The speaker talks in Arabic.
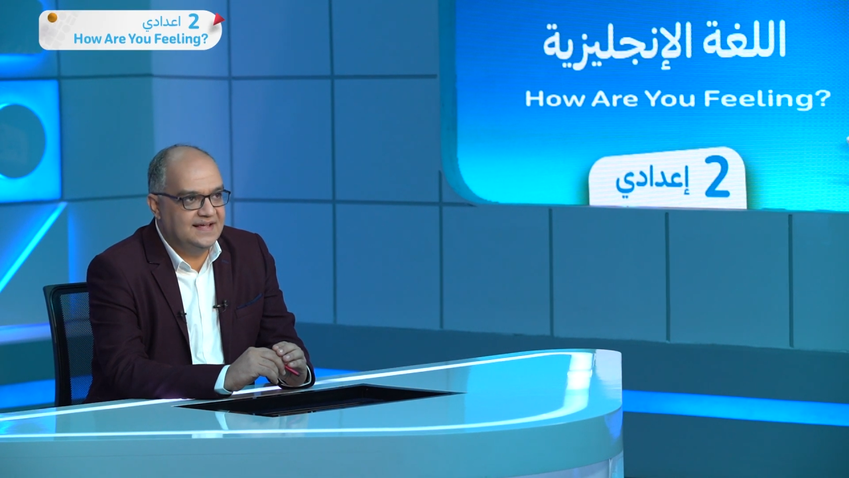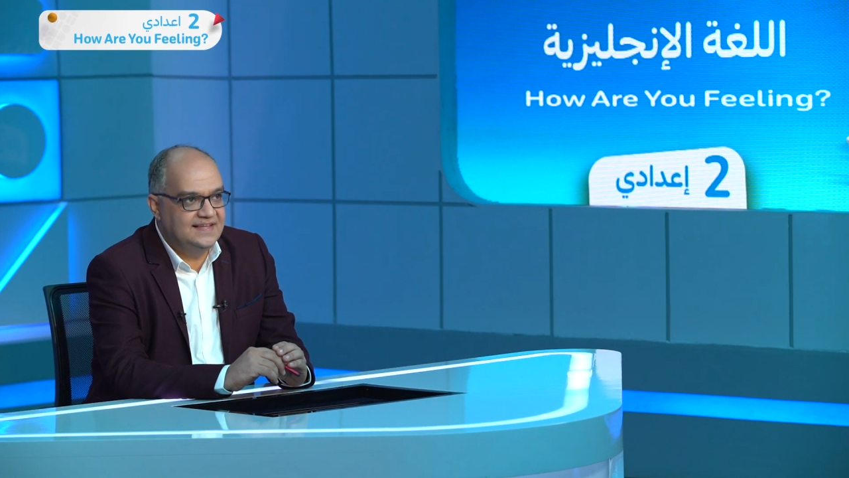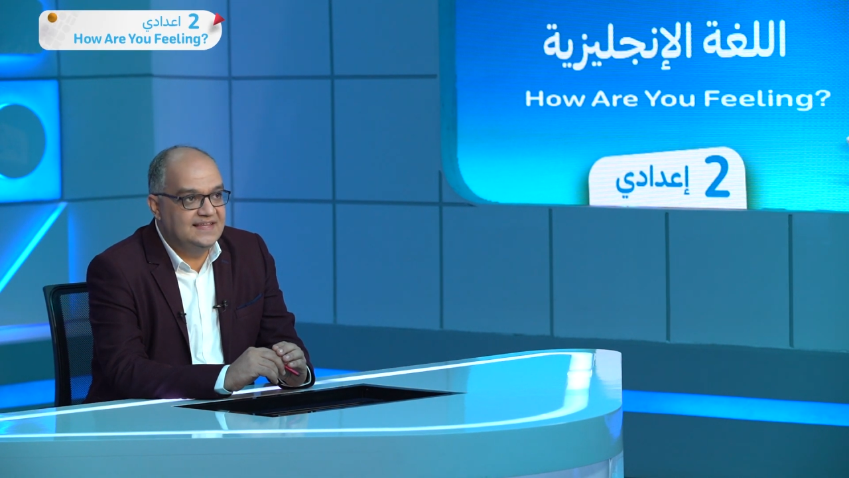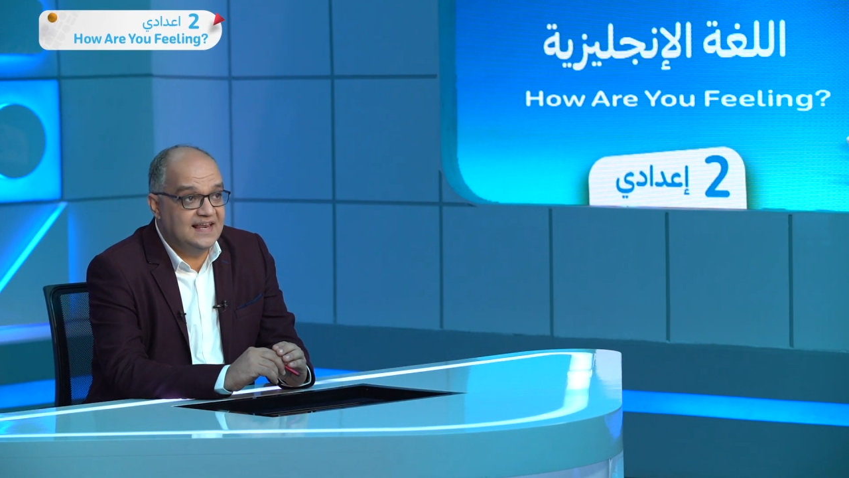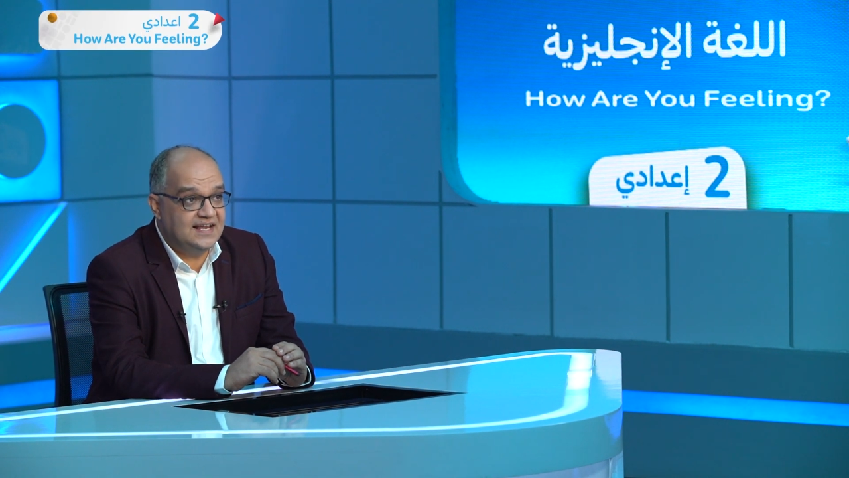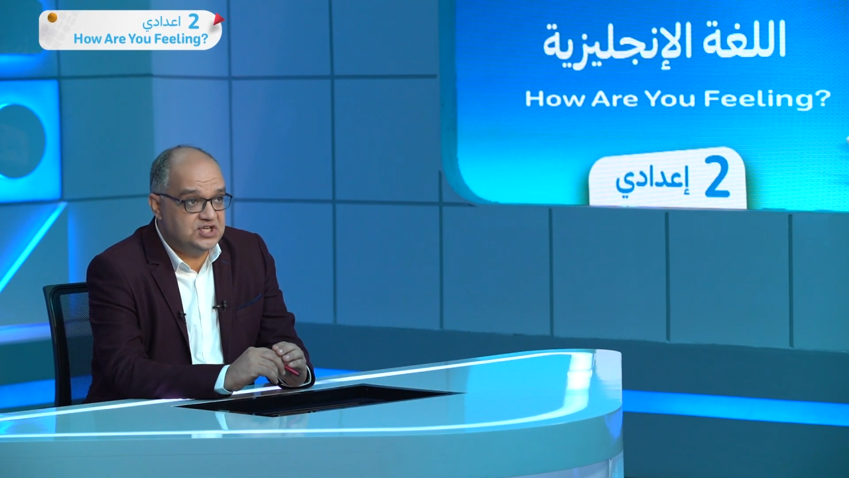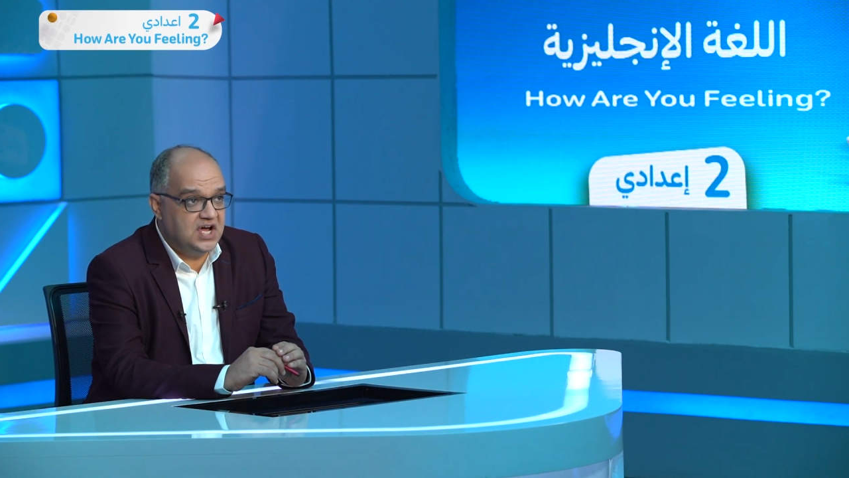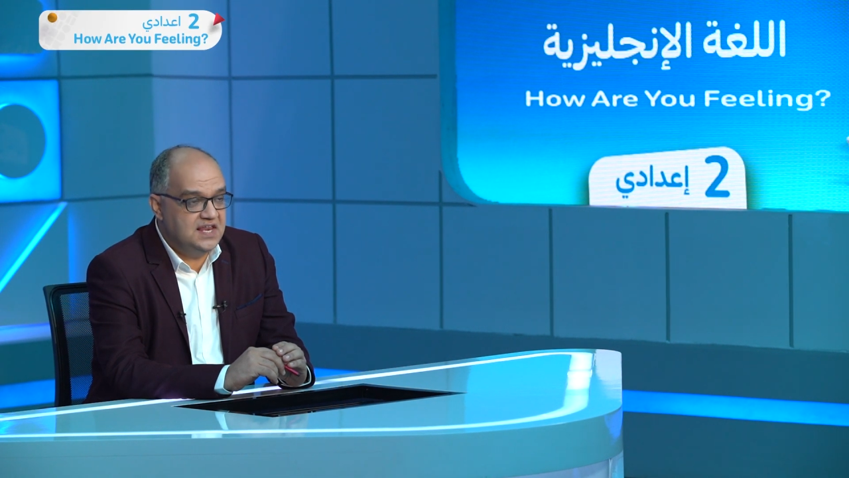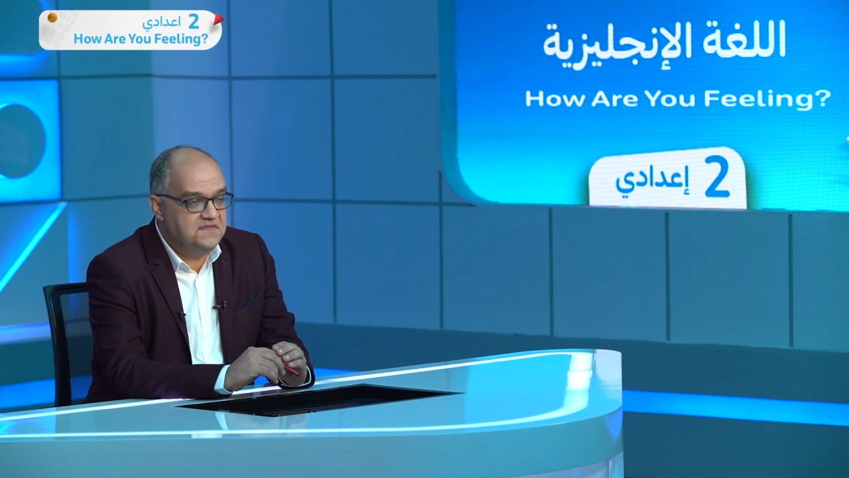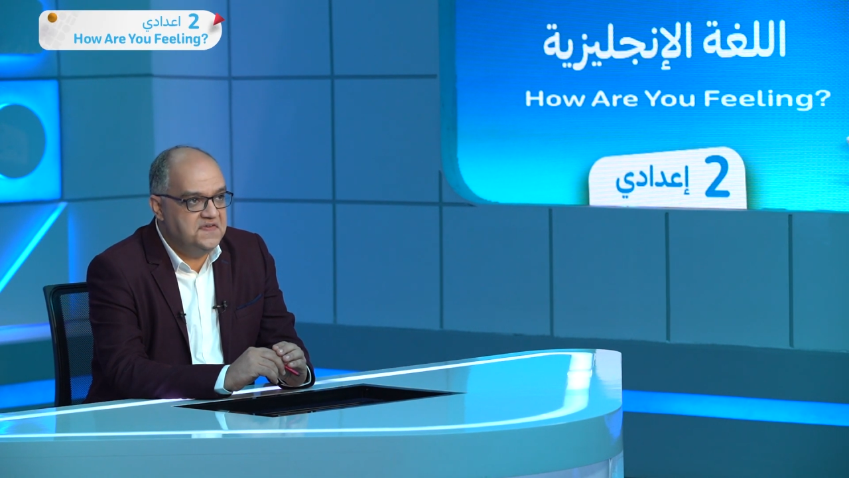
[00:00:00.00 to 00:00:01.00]
الجديده اللي احنا
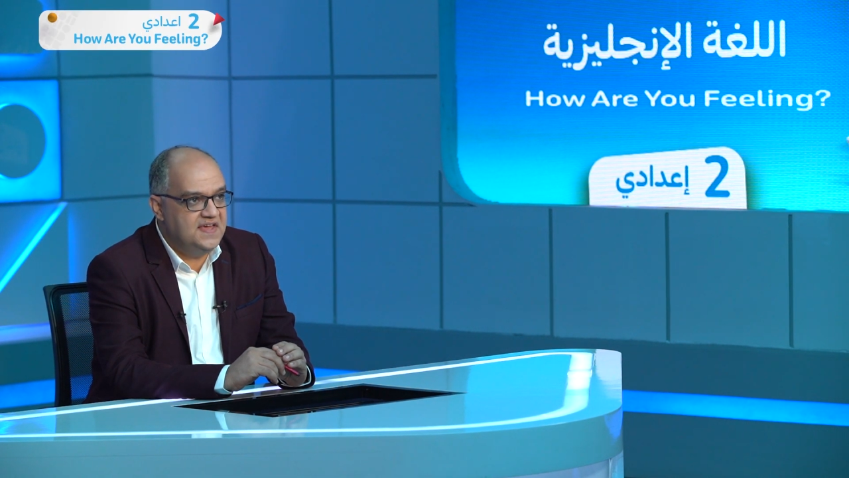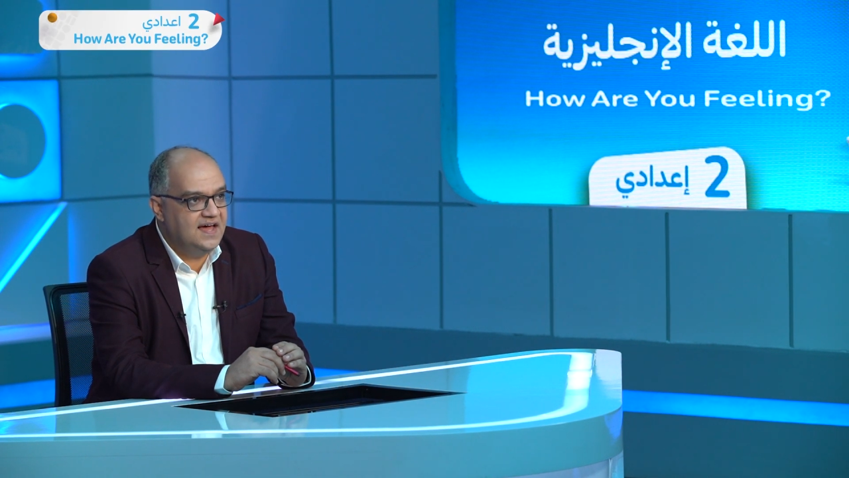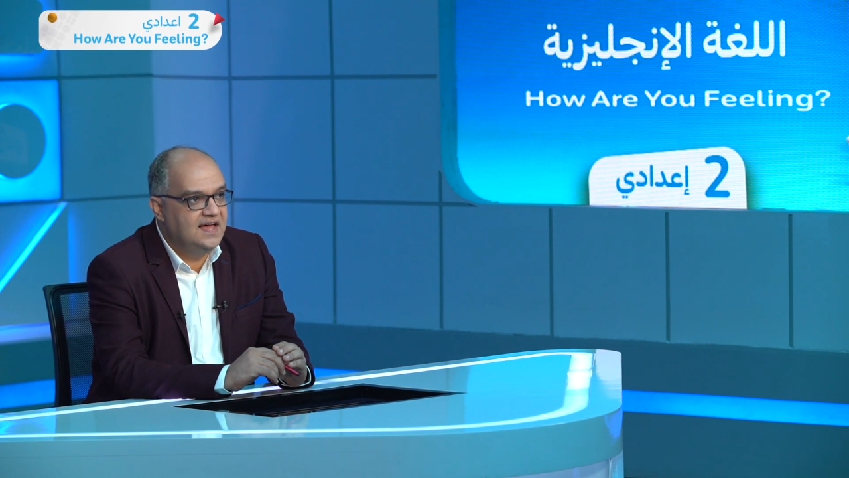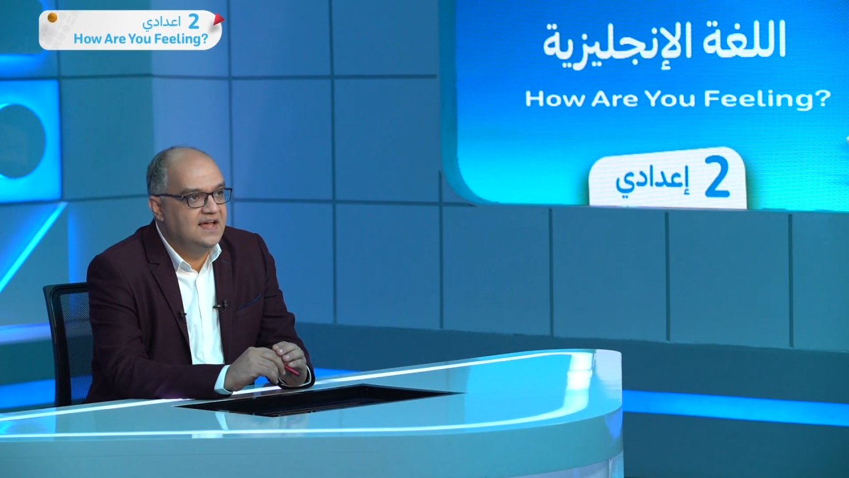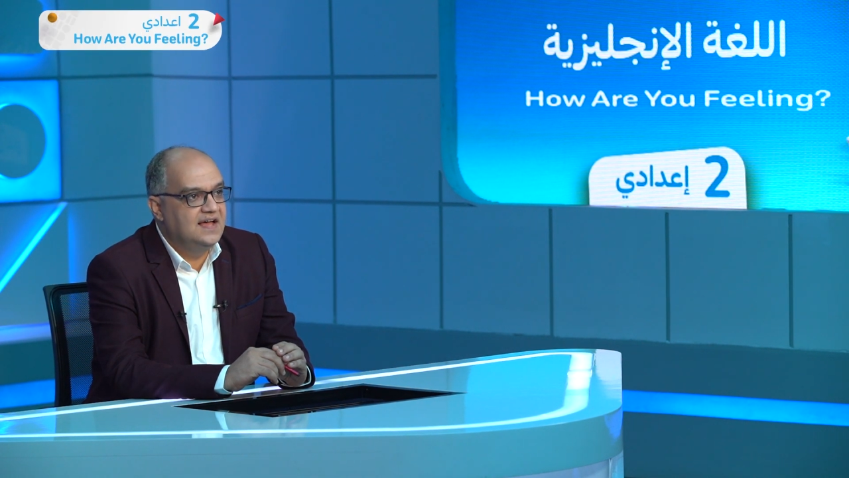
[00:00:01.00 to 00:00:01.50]
شغالين فيها